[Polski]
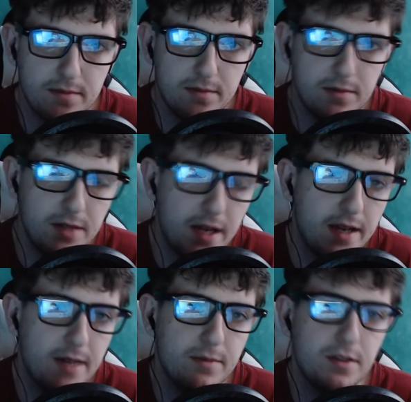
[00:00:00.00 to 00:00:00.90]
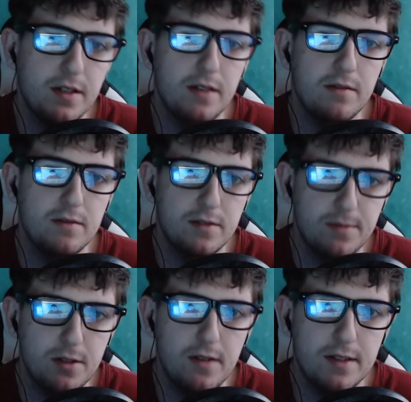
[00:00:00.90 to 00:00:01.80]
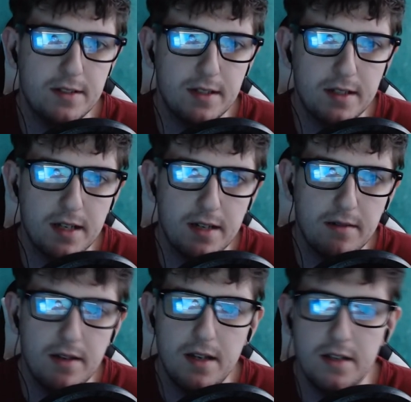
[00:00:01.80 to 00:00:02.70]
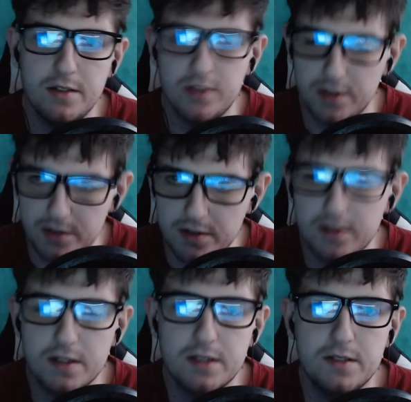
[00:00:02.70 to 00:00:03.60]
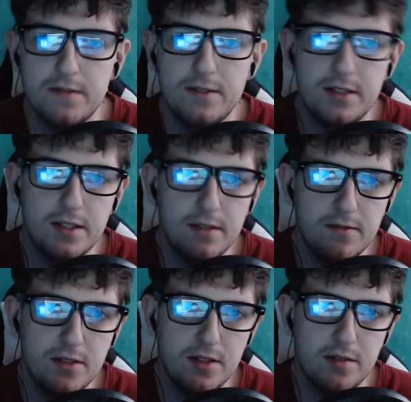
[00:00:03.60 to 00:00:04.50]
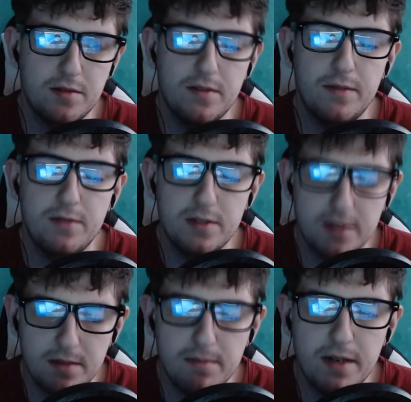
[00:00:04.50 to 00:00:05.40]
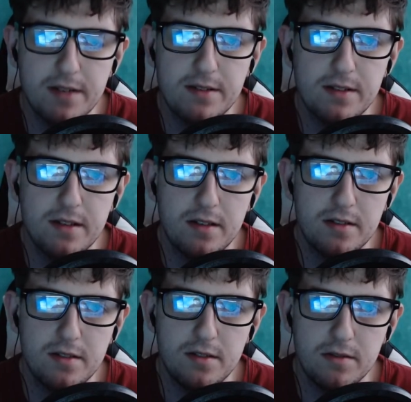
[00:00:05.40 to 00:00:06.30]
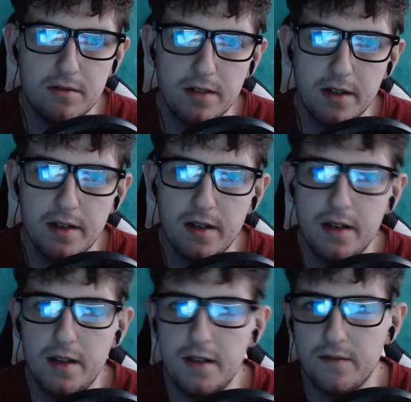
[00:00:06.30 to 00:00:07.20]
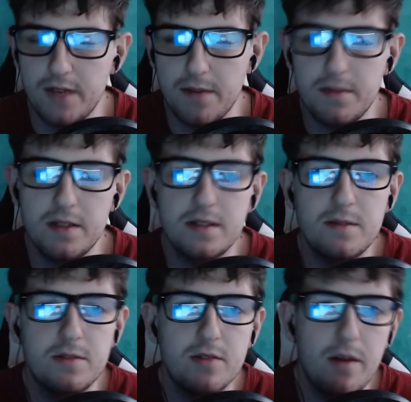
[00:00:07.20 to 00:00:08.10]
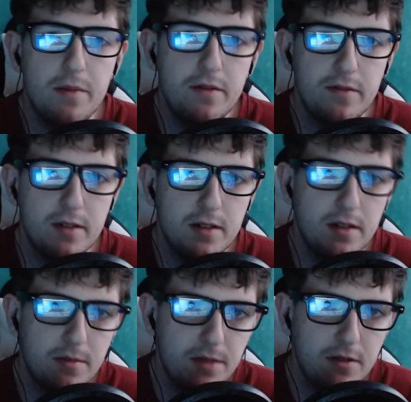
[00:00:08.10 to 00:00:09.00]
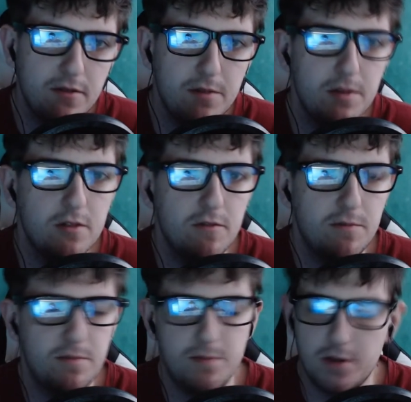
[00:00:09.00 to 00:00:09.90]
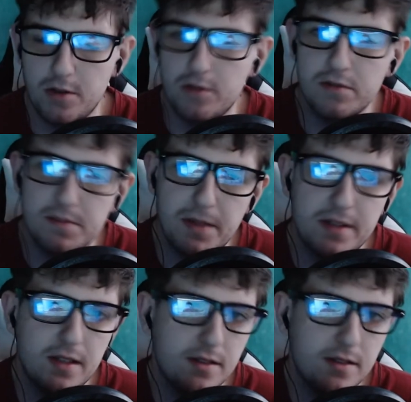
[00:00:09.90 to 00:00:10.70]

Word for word: udaje nam się zbudować ten kanał, że on idzie coraz to wyżej i wyżej, za co Wam wszystkim bardzo serdecznie dziękuję. Wiem, jestem słaby w robieniu filmików pokroju specjal z